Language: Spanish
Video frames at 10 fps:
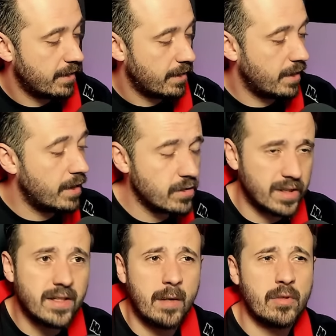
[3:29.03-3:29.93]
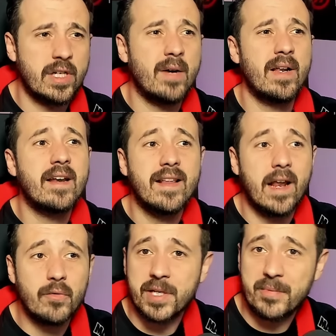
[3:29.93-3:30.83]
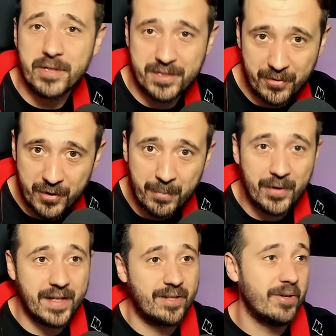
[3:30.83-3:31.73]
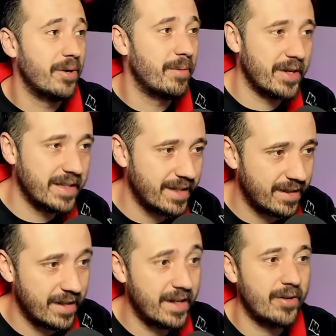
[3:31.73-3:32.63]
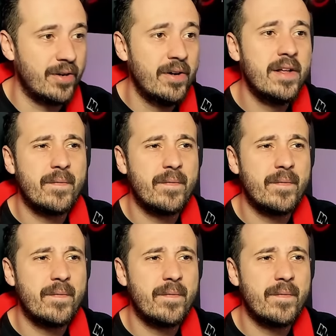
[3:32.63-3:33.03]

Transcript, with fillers: Y nos centramos en hablar de la lucha por el segundo puesto, por el tercero,